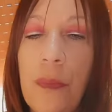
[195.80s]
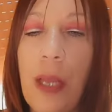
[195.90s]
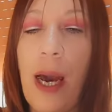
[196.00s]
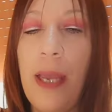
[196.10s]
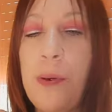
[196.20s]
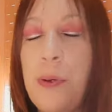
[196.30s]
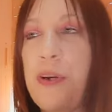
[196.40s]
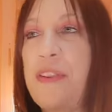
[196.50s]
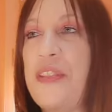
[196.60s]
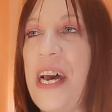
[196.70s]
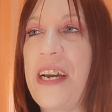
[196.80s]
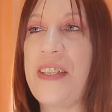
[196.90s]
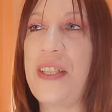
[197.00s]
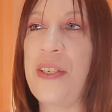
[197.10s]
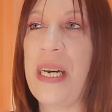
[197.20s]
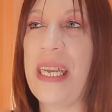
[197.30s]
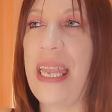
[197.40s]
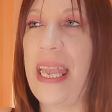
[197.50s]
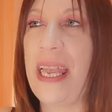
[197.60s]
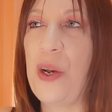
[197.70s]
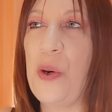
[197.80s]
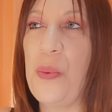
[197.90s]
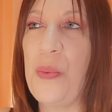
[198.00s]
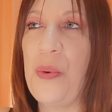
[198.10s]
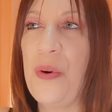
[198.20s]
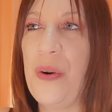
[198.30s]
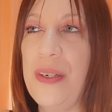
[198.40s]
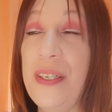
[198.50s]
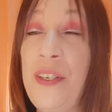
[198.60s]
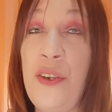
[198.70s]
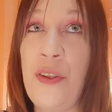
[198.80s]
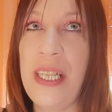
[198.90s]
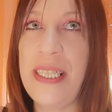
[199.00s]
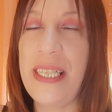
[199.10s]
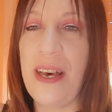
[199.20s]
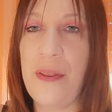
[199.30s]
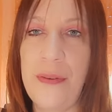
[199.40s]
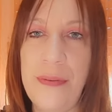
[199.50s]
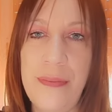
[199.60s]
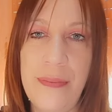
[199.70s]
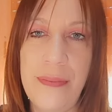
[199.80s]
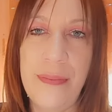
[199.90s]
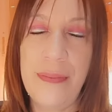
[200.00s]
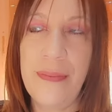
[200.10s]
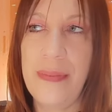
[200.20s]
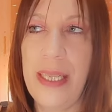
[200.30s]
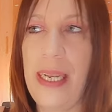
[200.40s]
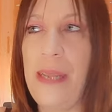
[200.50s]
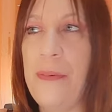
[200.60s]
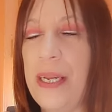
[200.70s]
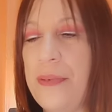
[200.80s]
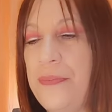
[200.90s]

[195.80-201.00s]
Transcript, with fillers: Hay un contacto aquí como no deseado. Libra.